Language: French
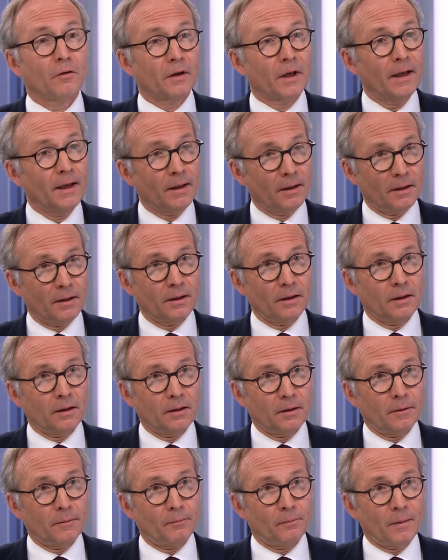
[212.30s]
veut dire quoi des
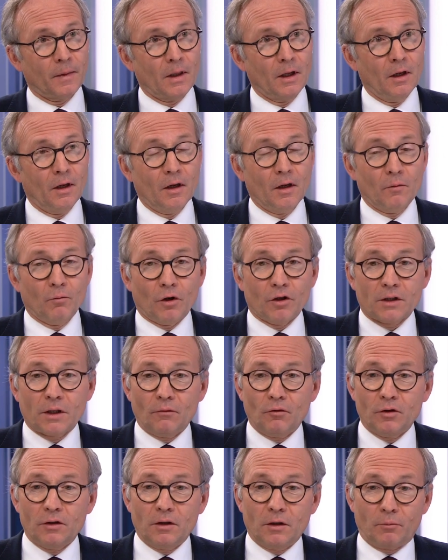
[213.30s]
standards un peu différents? ça
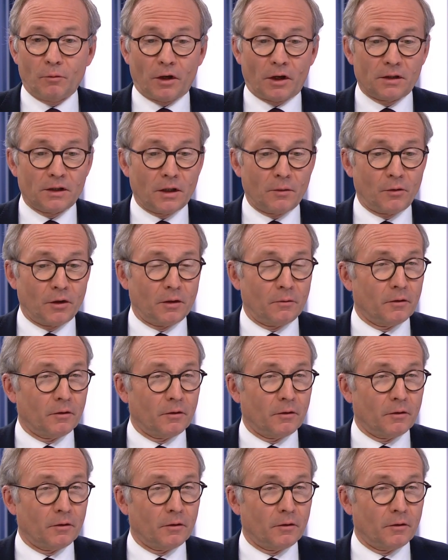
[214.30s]
veut dire, par exemple,